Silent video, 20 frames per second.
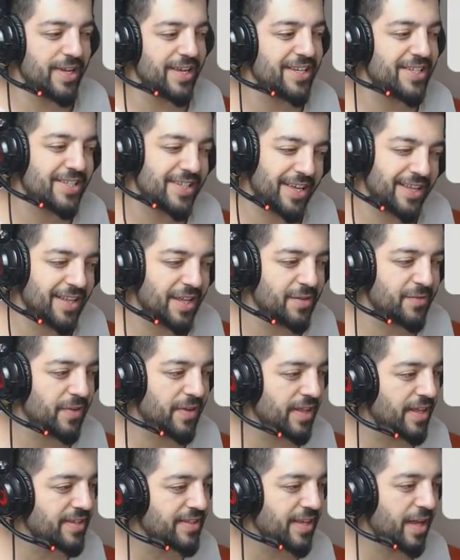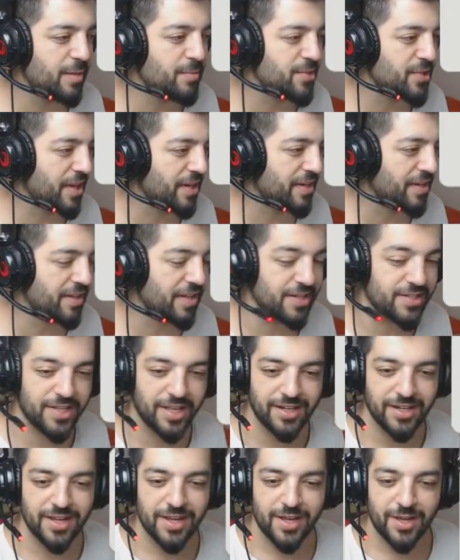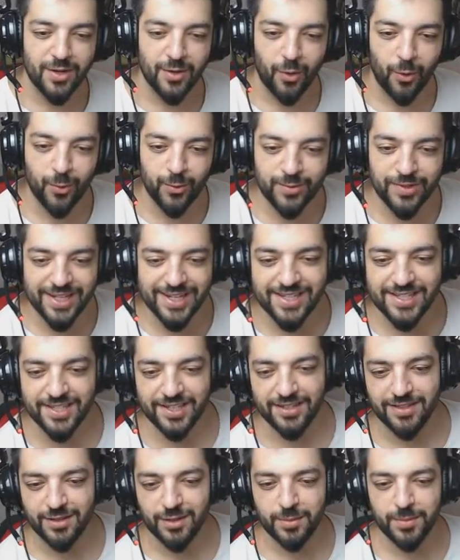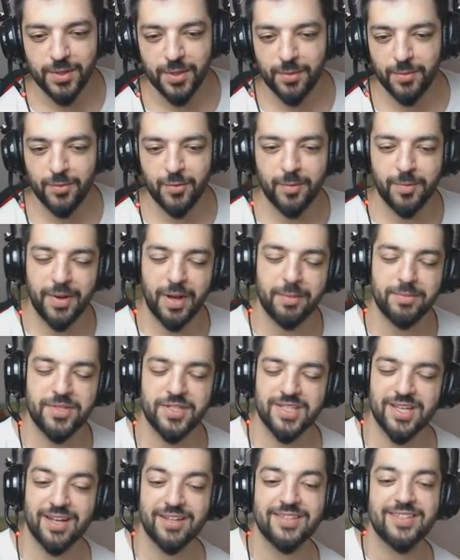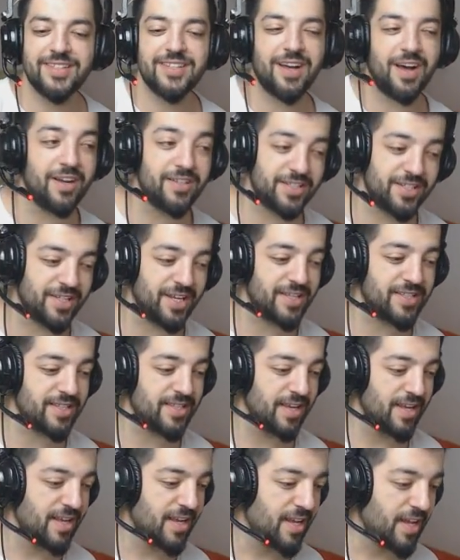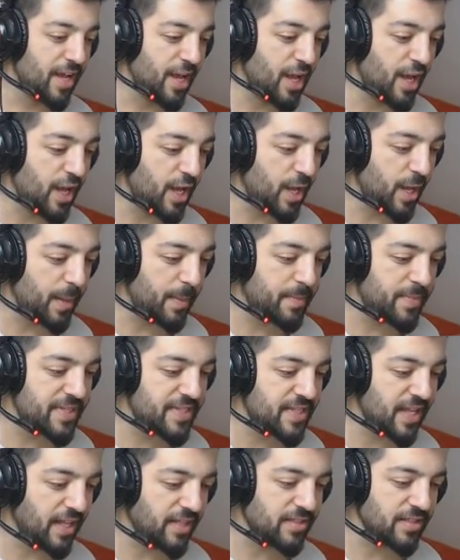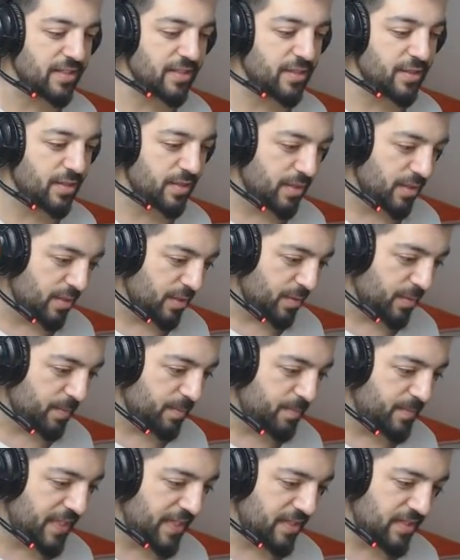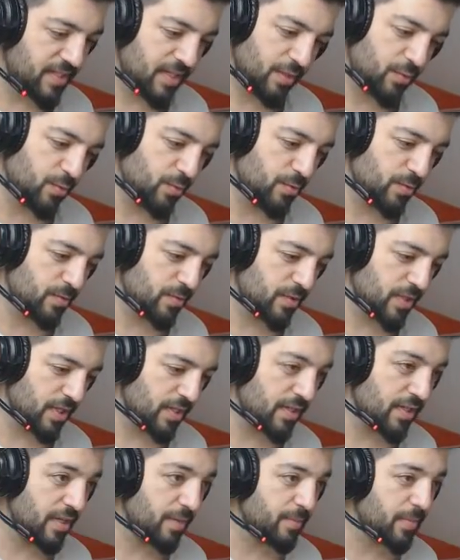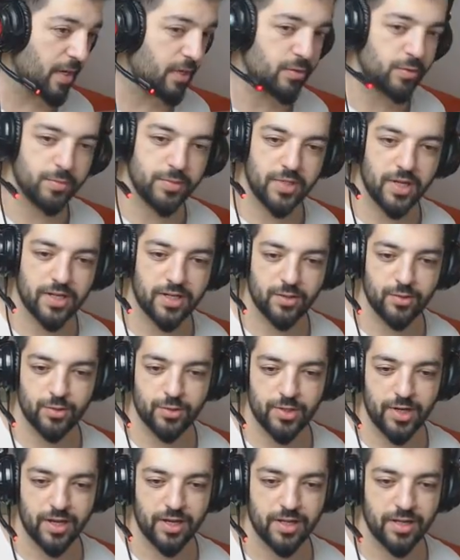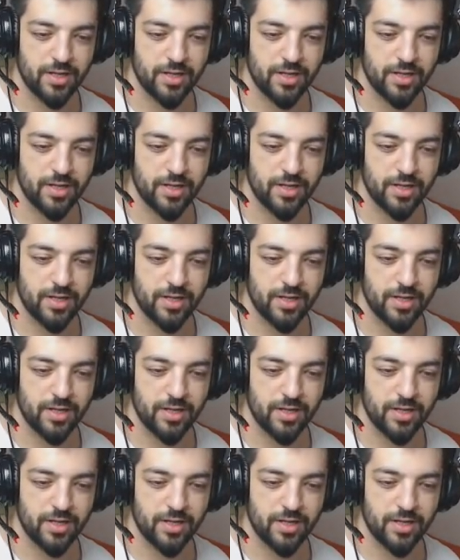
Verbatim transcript: böyle eşyalar falan gelmiş arkadaşlar Onlar için Premium PUBG sandığını açacağız e, Bizden 1800 yerine pardon bir dakika dur